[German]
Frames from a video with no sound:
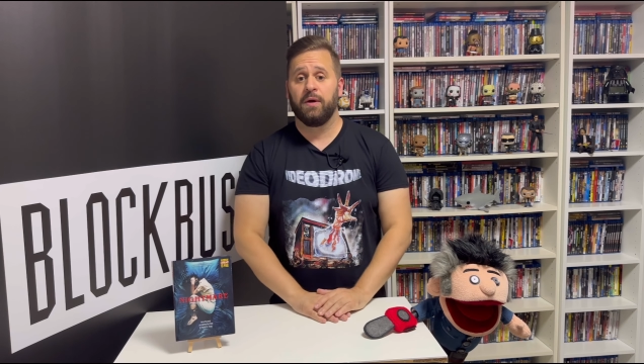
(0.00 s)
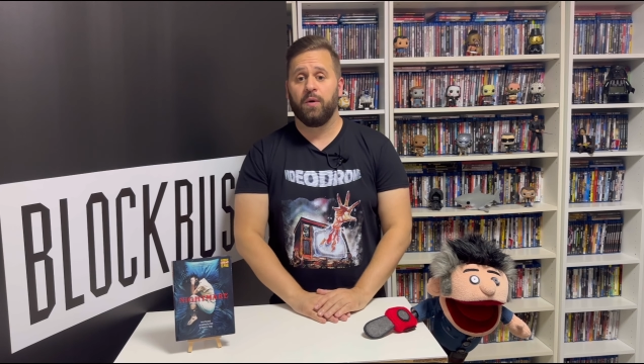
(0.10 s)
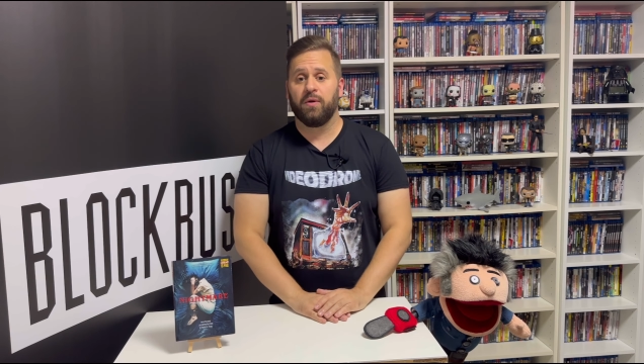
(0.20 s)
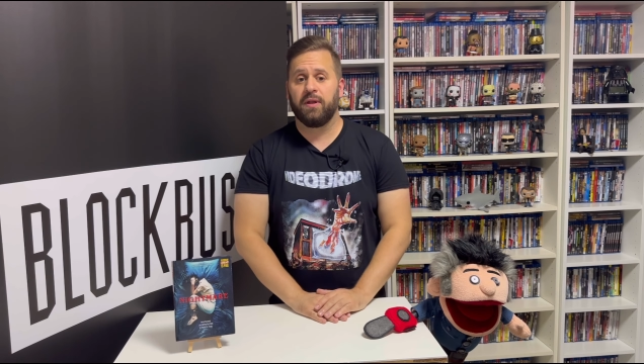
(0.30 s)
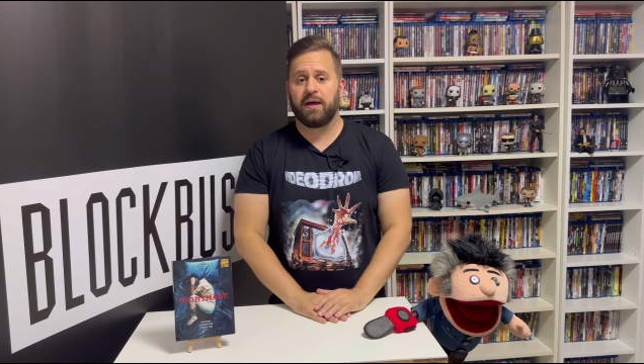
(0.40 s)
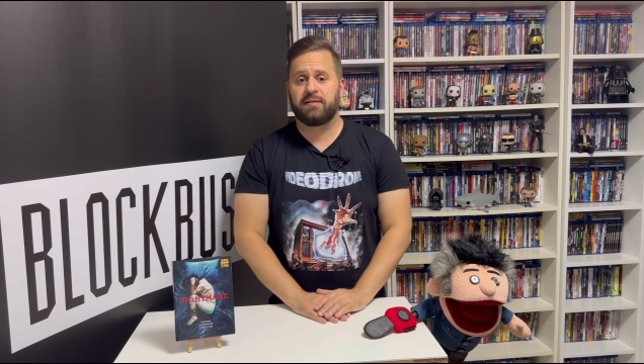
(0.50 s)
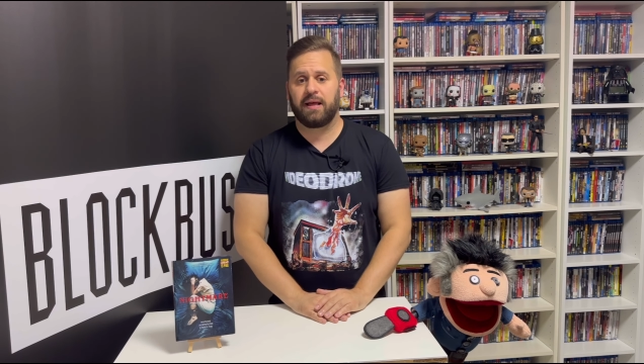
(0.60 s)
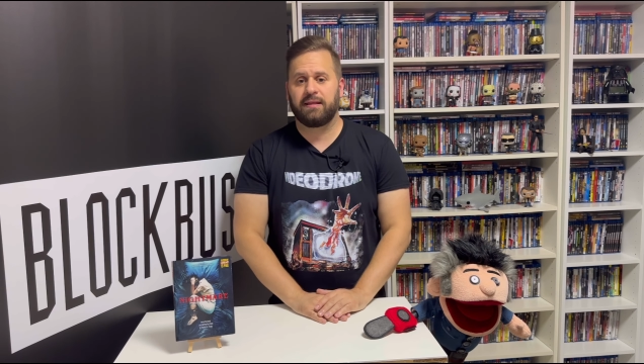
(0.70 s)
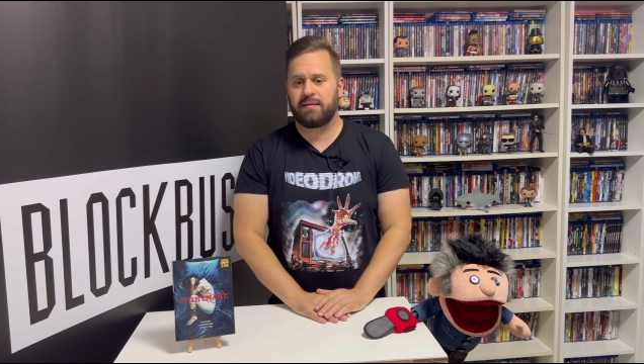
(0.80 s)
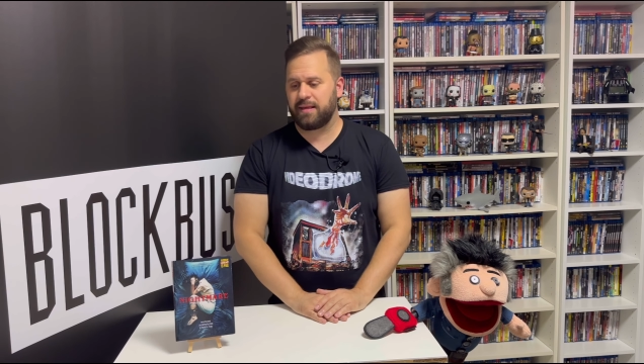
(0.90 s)
Und das
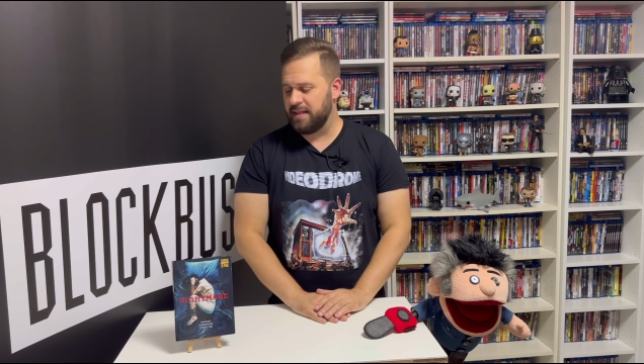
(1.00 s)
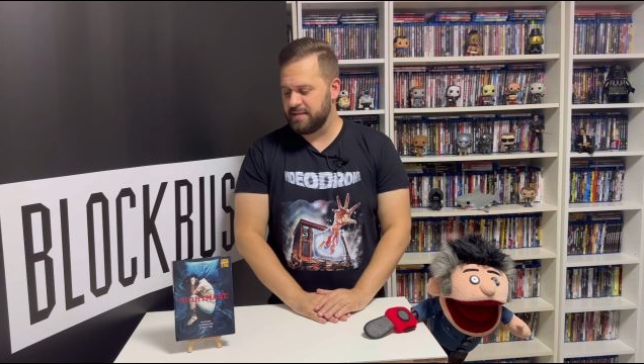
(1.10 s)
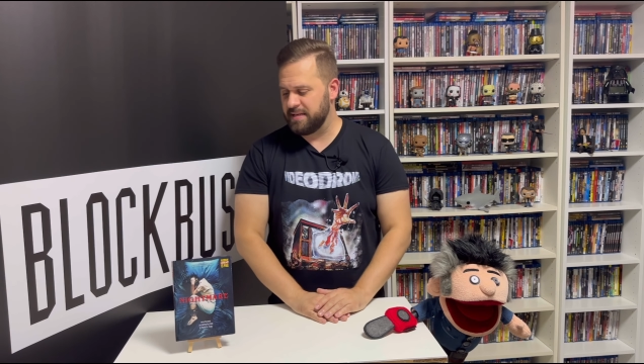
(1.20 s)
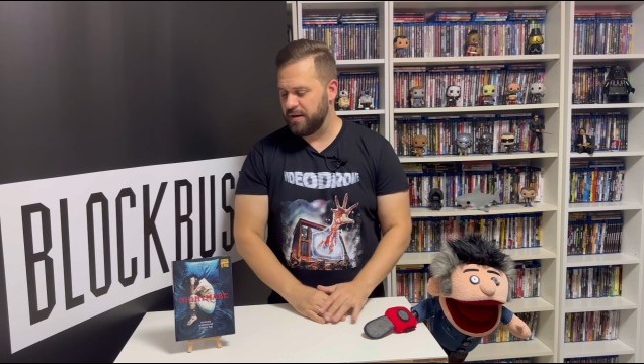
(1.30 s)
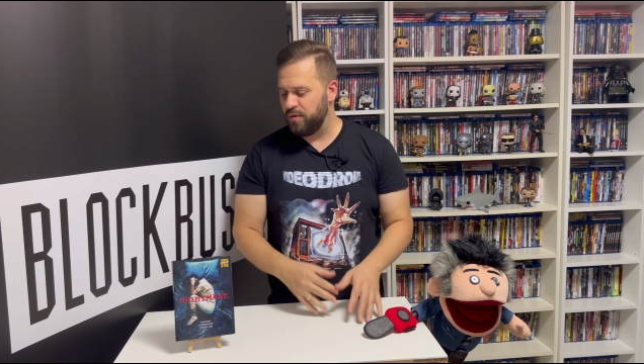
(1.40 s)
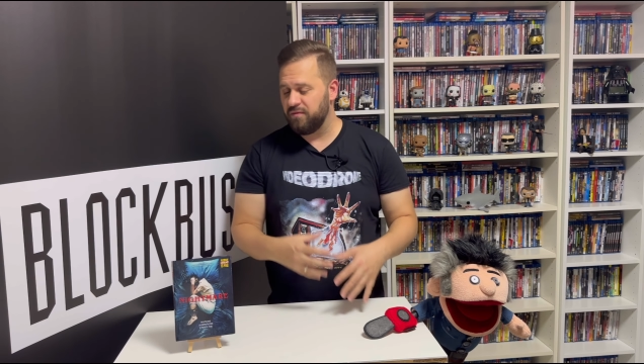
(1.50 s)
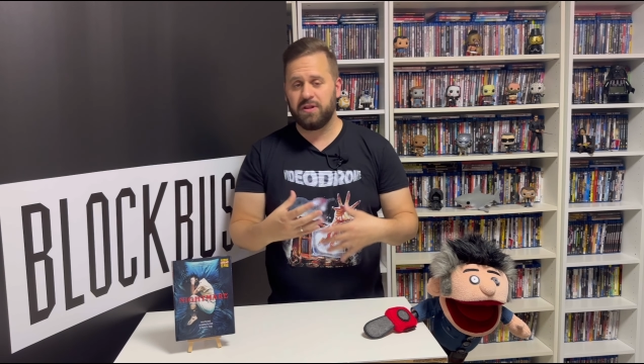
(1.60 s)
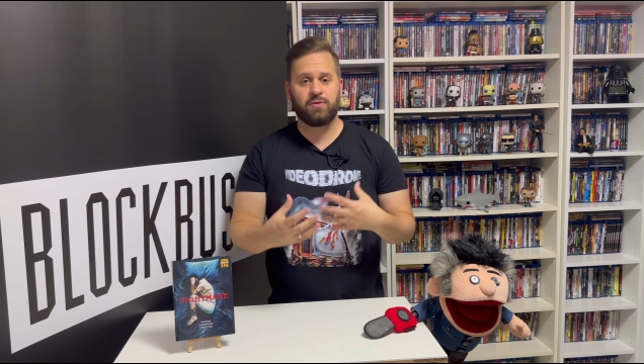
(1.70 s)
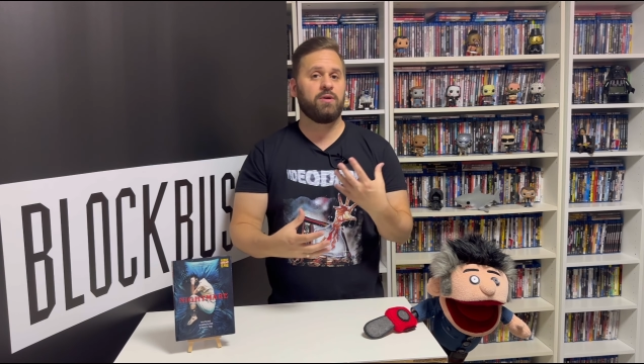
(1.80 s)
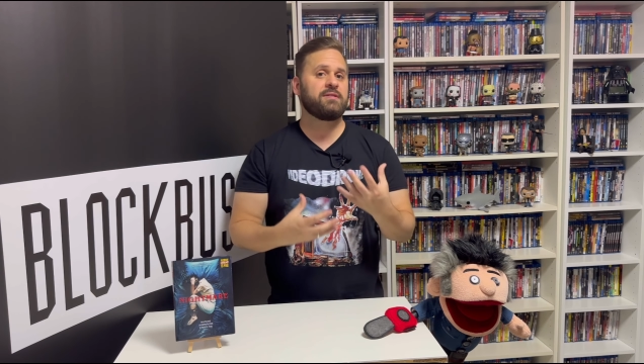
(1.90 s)
hat das Ganze dann
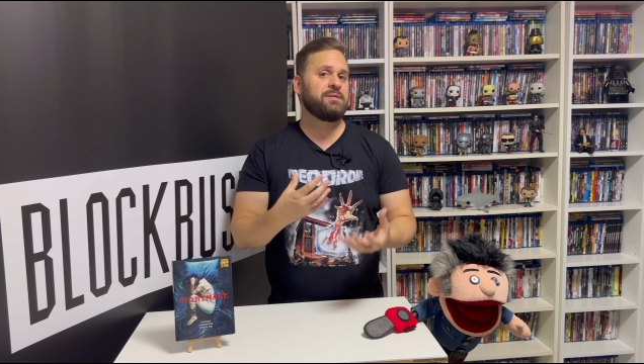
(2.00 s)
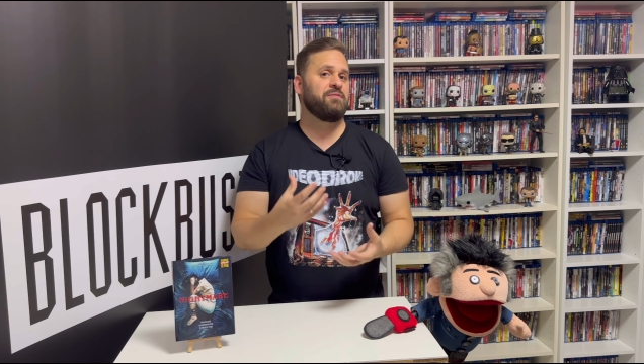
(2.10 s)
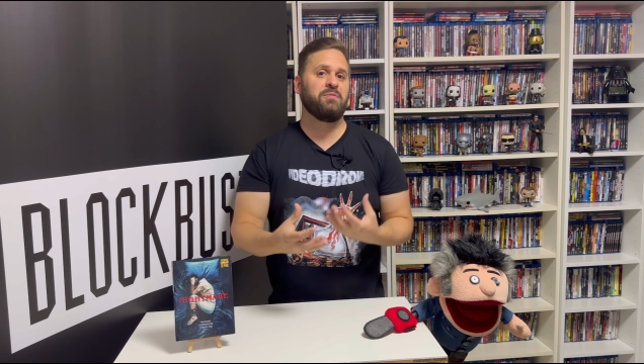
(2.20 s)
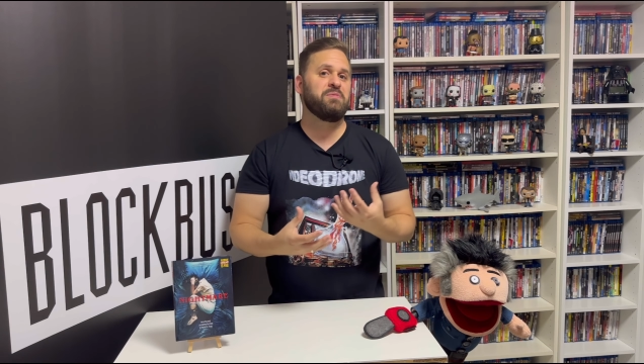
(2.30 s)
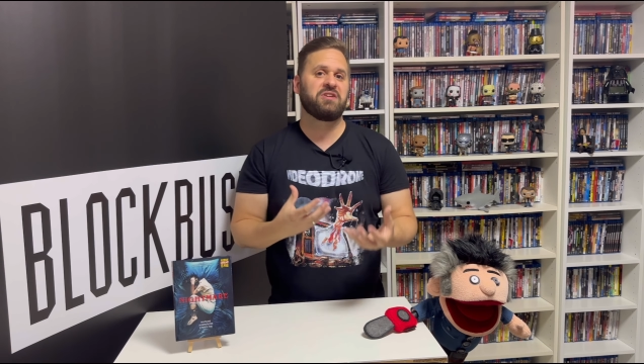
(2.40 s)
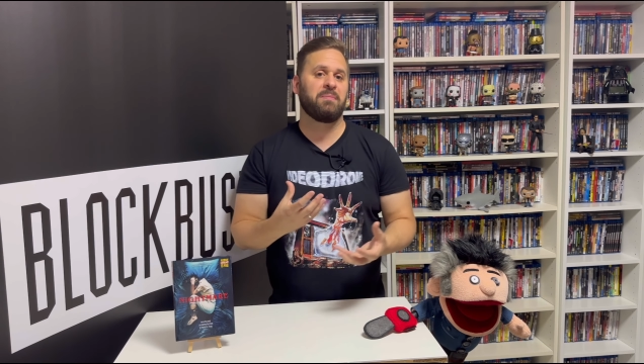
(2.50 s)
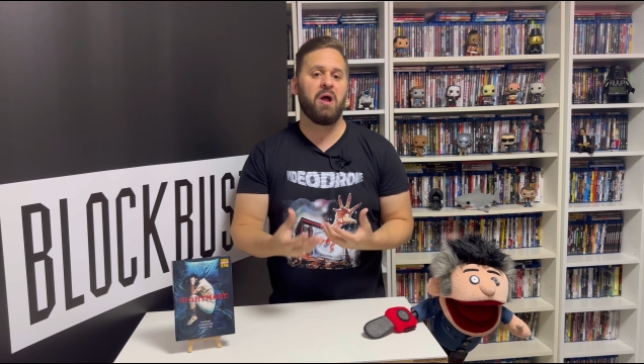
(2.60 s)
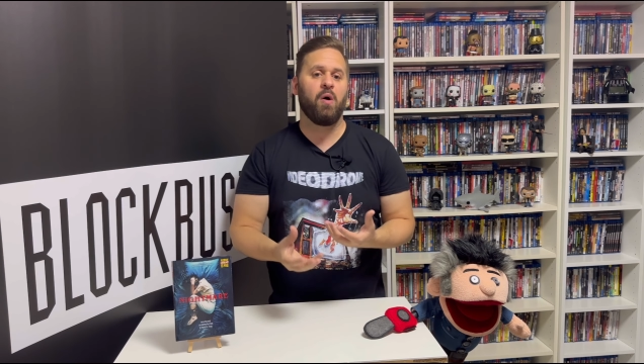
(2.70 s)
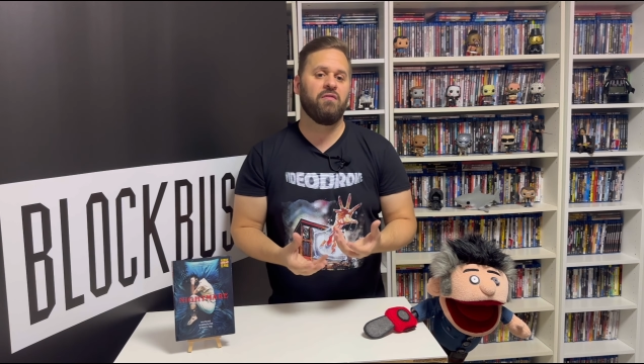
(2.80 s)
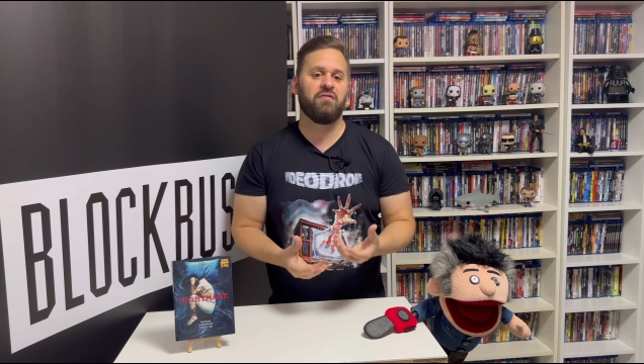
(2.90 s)
irgendwie trotzdem für mich am
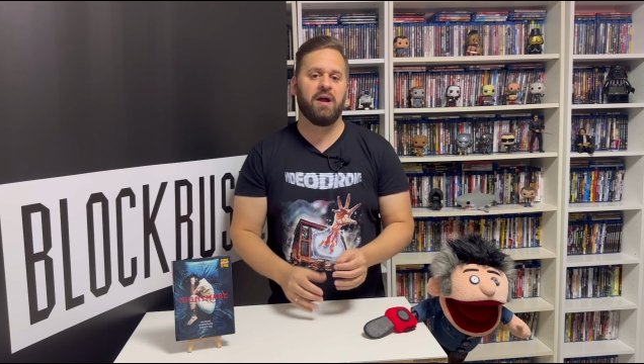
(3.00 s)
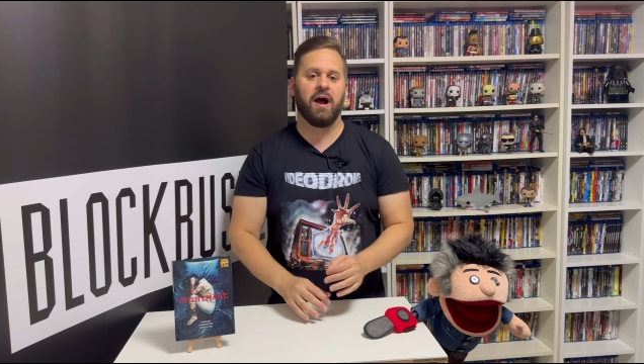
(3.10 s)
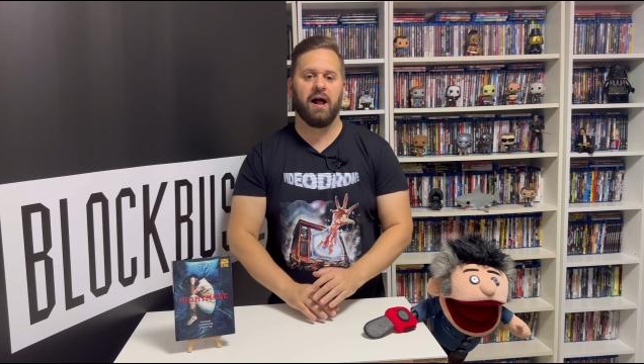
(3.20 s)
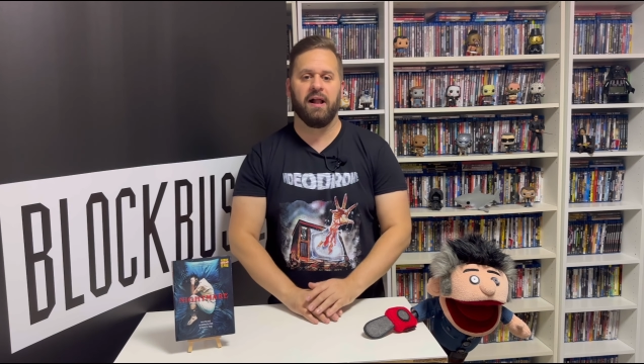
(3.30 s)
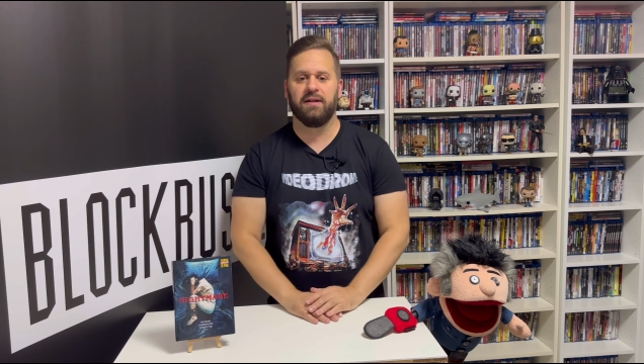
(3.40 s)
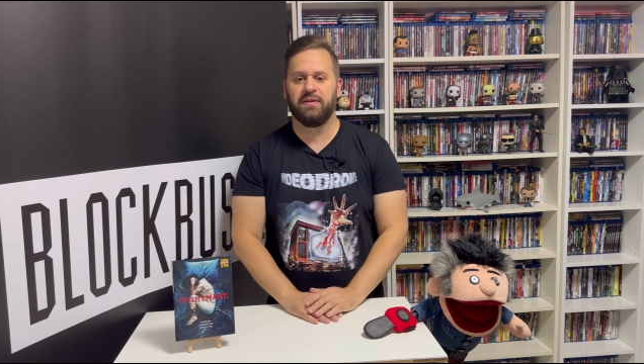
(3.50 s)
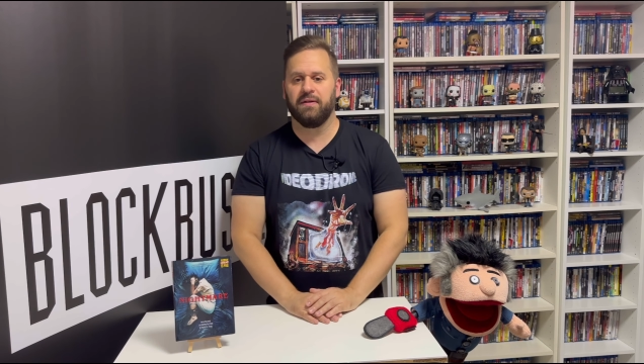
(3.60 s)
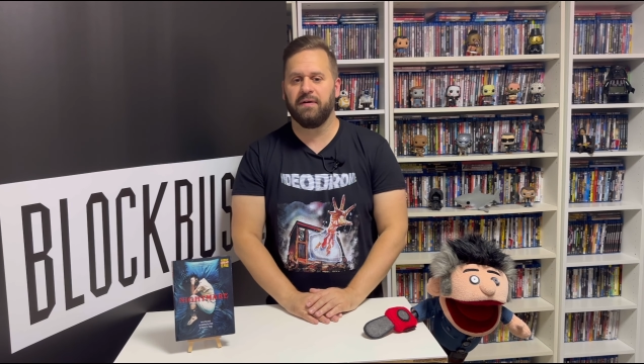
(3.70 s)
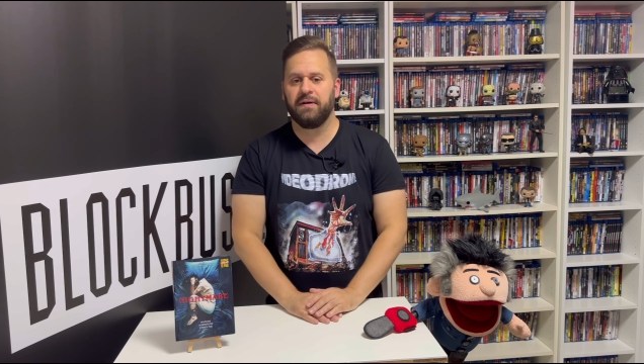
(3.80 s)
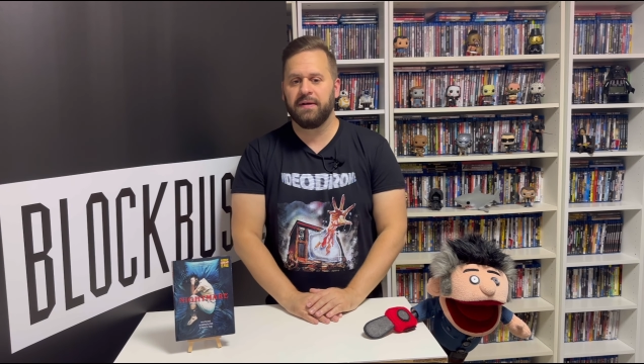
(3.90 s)
Laufen gehalten.
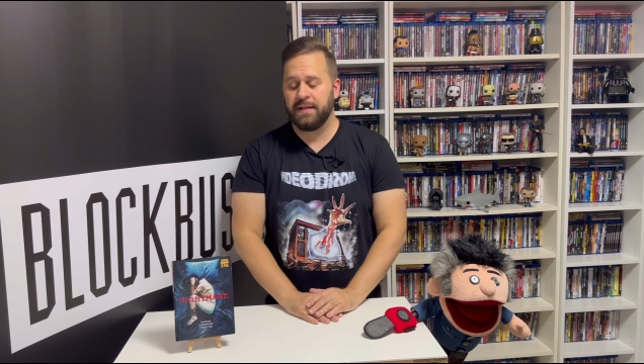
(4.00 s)
Ne?